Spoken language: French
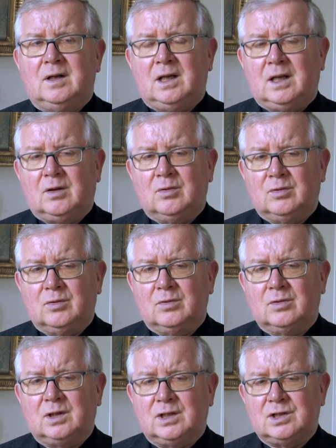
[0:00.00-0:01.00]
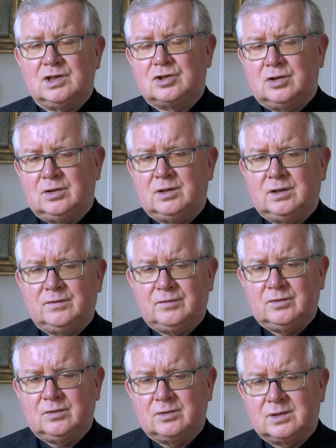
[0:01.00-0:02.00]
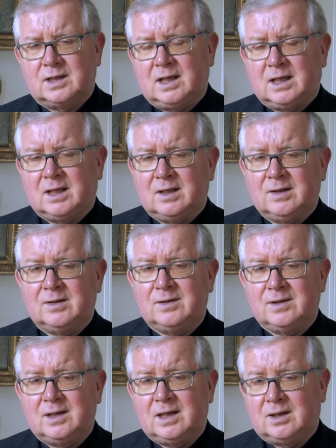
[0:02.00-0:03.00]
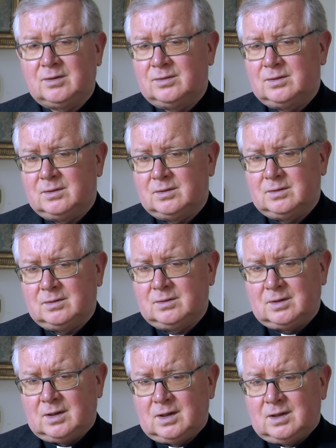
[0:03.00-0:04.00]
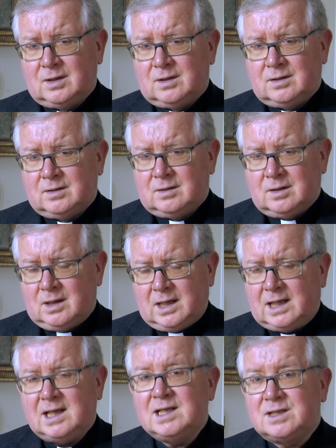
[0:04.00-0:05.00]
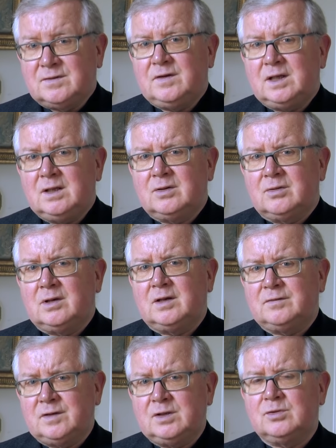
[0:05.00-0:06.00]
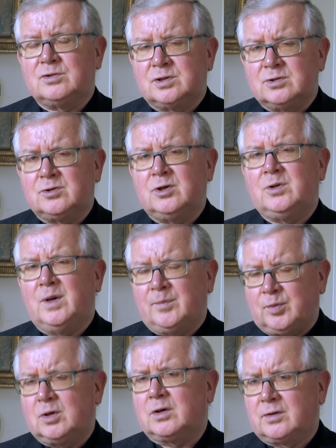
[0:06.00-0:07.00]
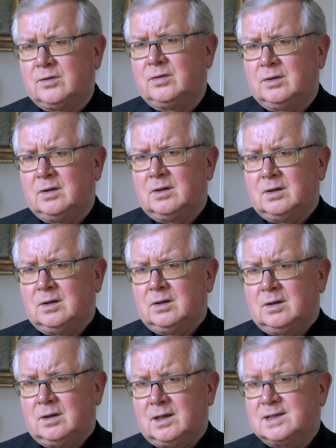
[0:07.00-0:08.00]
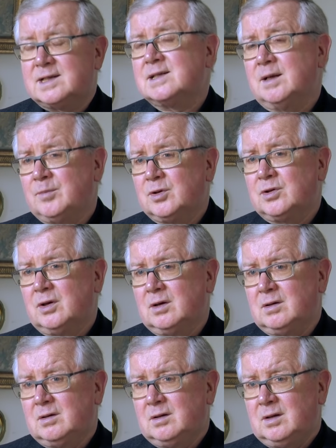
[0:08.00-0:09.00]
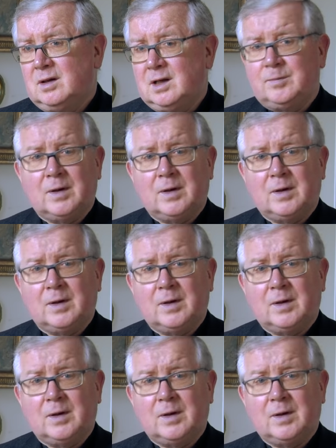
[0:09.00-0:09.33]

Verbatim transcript: et que donc il y a des jeunes, des vieux, et que, l'Église vit de la vie de ceux qui lui apportent. Et ça, c'est important. Les